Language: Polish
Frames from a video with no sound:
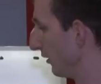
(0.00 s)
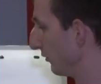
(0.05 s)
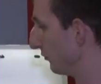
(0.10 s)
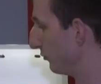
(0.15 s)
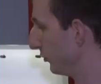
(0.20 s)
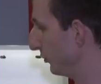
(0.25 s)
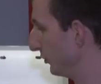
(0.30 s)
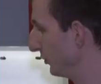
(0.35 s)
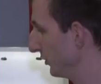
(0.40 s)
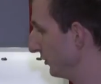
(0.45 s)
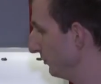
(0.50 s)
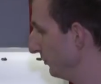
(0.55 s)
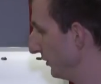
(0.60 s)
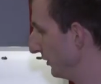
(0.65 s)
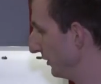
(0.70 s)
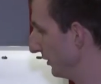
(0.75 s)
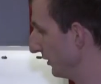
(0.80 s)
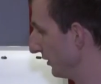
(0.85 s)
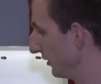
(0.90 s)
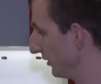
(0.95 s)
wójt
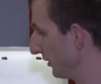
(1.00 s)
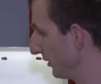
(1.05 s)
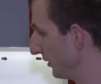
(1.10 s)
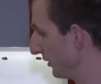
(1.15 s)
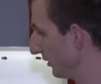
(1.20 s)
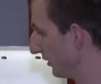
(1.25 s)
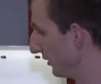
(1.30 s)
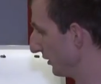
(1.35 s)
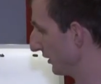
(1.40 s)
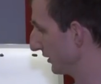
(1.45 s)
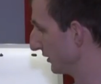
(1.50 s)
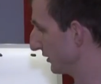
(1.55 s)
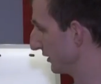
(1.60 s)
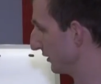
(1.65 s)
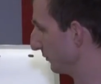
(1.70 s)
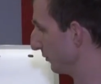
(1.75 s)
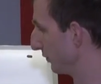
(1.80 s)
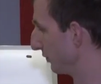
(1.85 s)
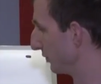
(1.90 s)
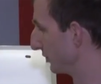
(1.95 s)
gminy jest
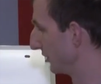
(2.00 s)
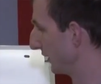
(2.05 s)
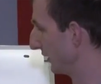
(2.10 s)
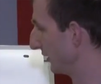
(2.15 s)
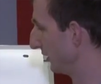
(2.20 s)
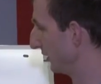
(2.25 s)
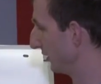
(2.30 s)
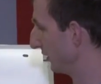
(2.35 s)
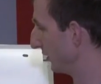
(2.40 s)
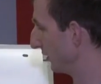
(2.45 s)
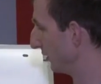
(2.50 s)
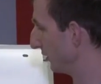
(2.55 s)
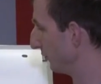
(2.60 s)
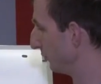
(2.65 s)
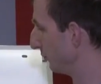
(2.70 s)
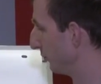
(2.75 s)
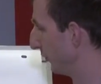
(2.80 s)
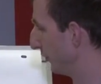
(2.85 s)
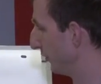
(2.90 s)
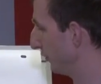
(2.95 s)
zobowiązany
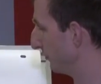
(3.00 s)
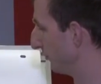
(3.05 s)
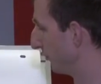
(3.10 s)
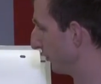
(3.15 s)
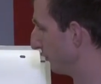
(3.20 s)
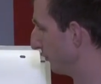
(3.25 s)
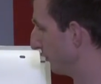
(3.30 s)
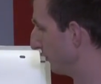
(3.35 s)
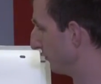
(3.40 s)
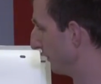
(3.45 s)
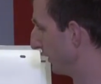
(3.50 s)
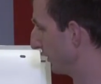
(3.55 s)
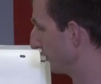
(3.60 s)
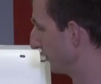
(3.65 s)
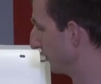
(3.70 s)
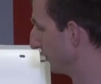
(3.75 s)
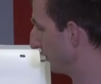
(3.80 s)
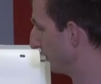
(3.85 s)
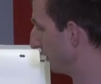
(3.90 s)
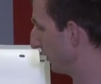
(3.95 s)

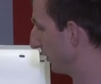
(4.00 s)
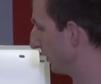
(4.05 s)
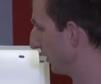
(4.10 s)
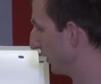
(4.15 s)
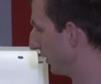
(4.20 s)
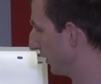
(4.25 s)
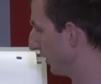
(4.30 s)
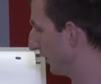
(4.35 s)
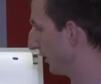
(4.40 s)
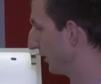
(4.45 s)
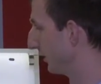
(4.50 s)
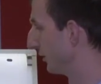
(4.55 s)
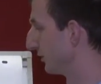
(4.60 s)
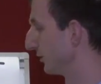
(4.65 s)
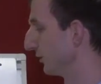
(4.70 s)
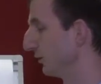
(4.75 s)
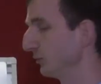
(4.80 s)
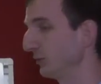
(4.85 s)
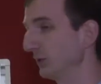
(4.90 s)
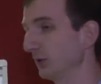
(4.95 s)
poinformować e,
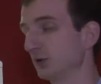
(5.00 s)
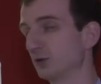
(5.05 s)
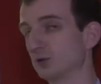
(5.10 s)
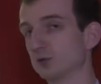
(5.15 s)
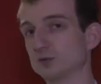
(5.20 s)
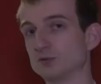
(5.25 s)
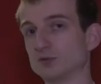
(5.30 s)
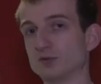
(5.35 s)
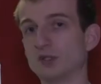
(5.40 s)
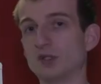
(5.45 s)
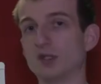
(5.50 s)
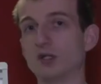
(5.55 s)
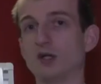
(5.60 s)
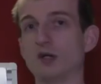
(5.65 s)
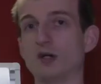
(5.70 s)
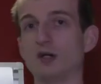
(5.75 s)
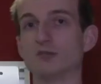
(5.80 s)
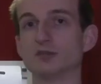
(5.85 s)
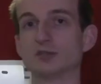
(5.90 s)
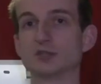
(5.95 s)
sołtysów
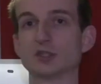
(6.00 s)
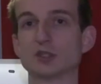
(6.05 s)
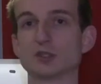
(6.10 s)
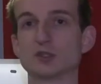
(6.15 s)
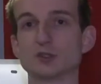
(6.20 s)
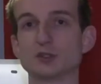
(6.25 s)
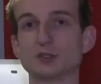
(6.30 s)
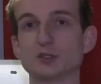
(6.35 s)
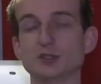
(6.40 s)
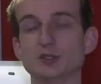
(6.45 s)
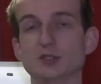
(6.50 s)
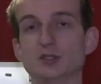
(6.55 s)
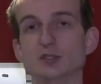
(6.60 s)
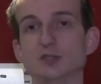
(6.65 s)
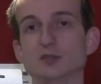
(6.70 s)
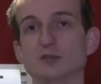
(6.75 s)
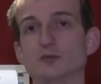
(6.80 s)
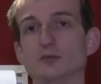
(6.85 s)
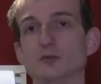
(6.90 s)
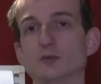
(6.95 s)
o
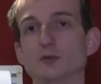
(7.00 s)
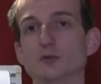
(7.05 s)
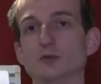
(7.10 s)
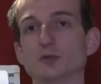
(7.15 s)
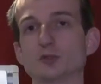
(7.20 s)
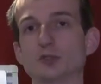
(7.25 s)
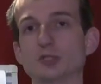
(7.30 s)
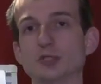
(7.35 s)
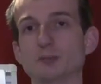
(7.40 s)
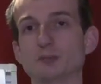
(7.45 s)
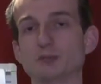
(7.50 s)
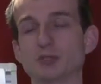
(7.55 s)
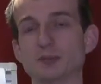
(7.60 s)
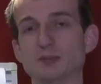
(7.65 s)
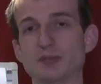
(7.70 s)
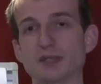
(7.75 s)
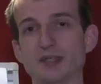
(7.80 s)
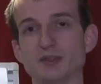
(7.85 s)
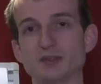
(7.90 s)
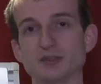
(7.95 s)
wysokości funduszy
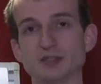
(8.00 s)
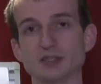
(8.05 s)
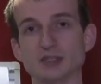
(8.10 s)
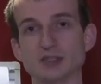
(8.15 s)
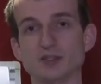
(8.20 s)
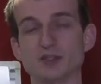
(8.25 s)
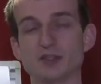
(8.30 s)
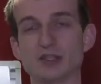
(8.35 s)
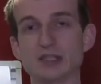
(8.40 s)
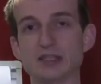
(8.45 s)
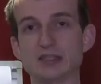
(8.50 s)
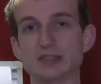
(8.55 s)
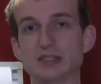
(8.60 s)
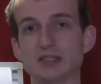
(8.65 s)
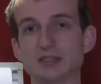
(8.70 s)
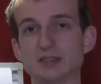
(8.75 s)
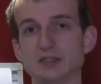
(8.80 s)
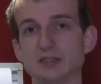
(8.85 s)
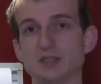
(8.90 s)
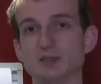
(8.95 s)
przypadających do
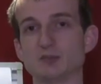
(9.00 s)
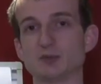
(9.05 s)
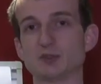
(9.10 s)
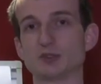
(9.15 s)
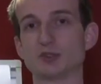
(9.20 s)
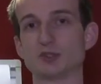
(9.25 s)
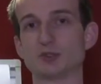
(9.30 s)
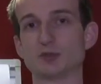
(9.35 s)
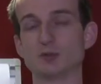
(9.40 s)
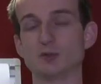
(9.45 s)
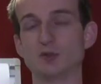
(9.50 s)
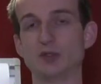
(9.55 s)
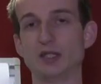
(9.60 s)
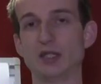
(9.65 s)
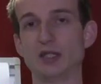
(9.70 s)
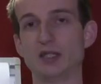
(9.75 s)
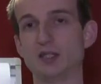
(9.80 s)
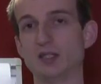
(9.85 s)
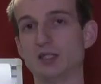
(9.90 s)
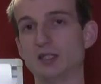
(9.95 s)
realizacji na
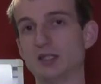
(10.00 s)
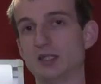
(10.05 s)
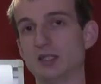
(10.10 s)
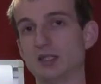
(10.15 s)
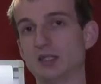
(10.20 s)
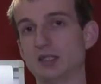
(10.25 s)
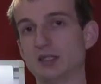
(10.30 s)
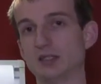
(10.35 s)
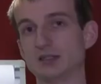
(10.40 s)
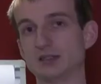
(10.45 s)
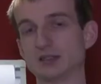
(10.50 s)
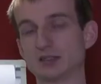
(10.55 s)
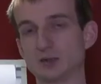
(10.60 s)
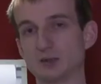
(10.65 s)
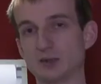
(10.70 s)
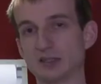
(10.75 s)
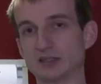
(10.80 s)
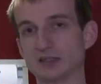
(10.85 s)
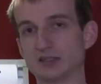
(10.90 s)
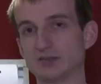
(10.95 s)
poszczególne e,
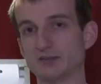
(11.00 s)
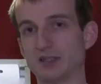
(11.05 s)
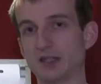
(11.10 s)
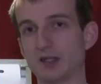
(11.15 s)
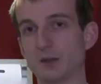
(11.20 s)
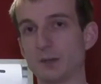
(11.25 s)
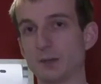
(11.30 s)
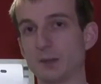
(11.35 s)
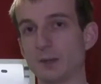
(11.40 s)
sołectwa.